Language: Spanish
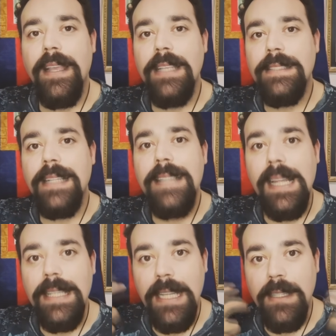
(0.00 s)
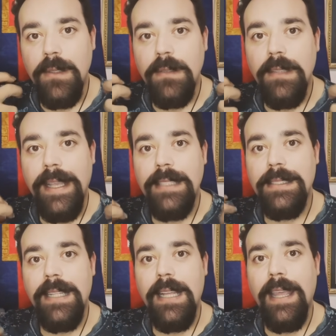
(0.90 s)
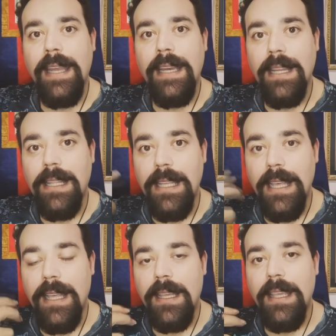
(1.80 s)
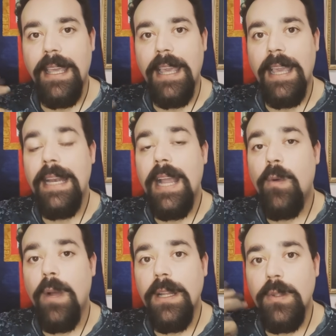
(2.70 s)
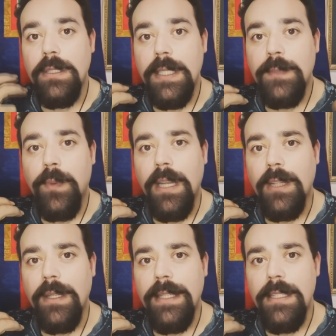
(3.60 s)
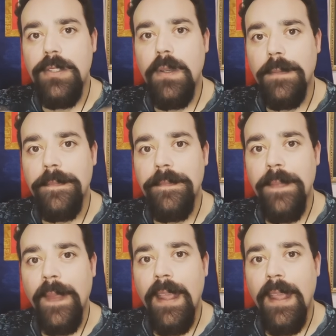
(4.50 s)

¿Qué está atrayendo esta energía en la cual tú estás poniendo atención.